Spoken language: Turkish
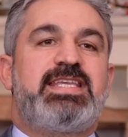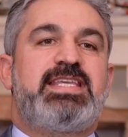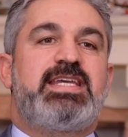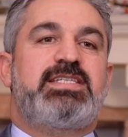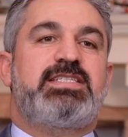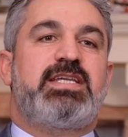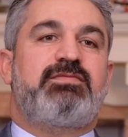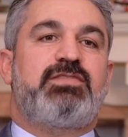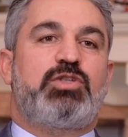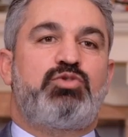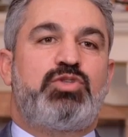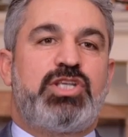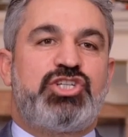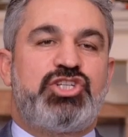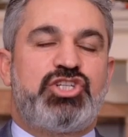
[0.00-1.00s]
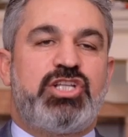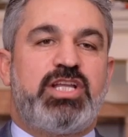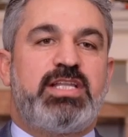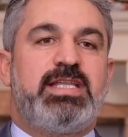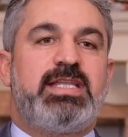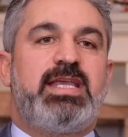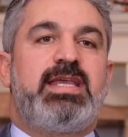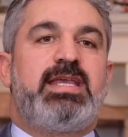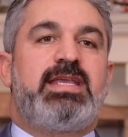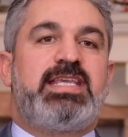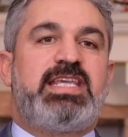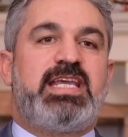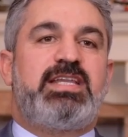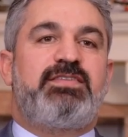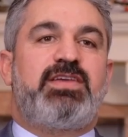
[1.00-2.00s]
gerçek ve tüze kişilerin
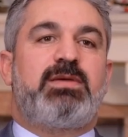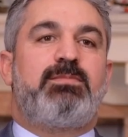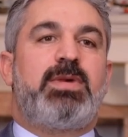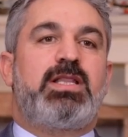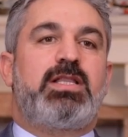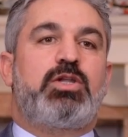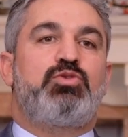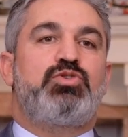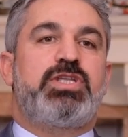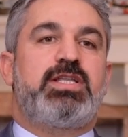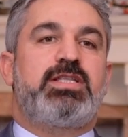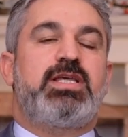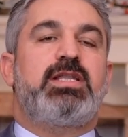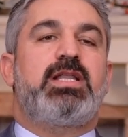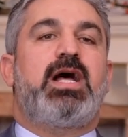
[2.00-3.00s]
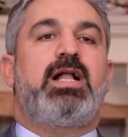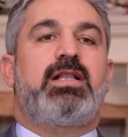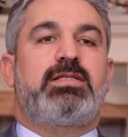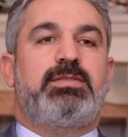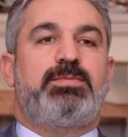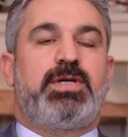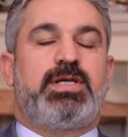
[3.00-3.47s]
gelir ve malları üzerinden aldığı